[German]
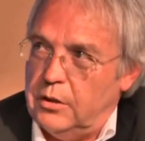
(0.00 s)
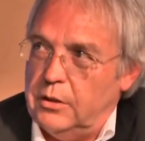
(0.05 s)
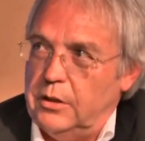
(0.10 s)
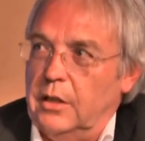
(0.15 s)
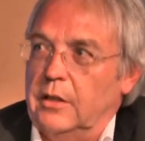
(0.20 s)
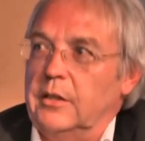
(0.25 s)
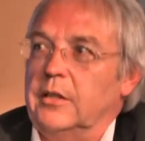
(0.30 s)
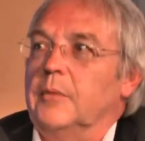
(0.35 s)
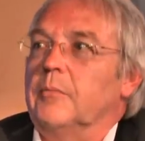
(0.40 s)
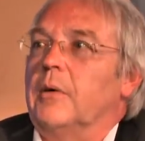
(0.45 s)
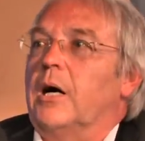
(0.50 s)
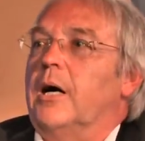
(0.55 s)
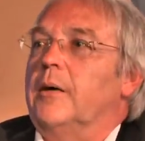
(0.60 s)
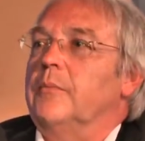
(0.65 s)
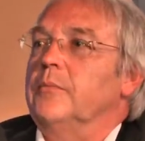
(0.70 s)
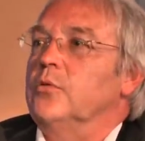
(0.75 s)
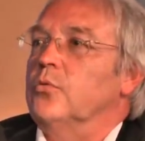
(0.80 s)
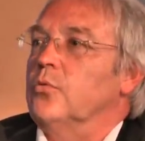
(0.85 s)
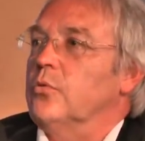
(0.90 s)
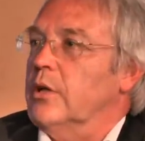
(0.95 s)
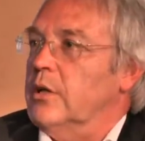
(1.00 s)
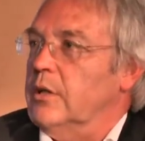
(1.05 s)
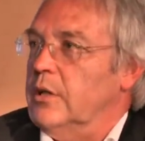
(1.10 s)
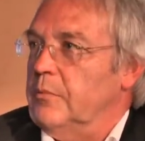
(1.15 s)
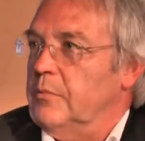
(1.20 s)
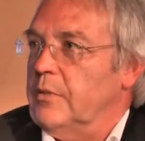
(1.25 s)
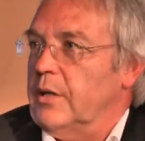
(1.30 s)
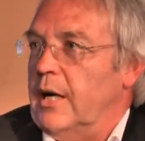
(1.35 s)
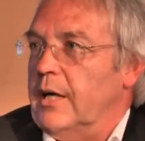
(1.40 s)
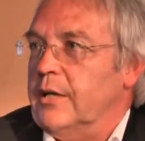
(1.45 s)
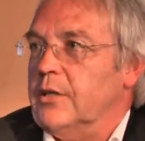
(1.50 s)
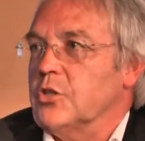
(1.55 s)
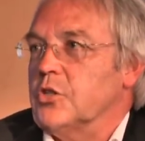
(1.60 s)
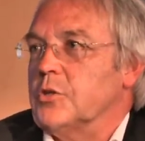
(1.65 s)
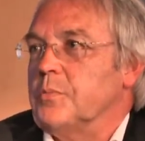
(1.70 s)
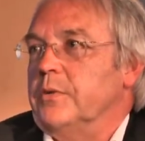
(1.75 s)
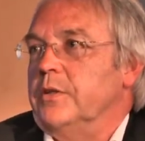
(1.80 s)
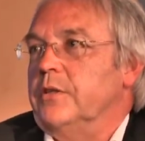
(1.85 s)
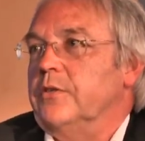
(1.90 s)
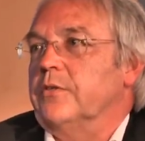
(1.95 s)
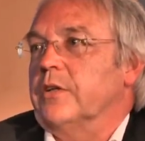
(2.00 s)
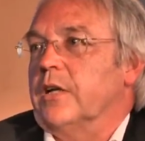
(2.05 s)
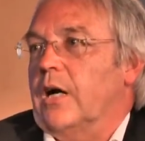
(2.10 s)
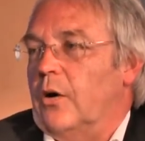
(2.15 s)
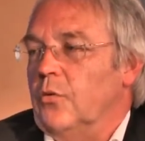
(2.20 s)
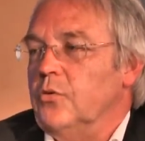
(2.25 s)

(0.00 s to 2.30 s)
die an dem Abend oder an dem Tag gespielt wird,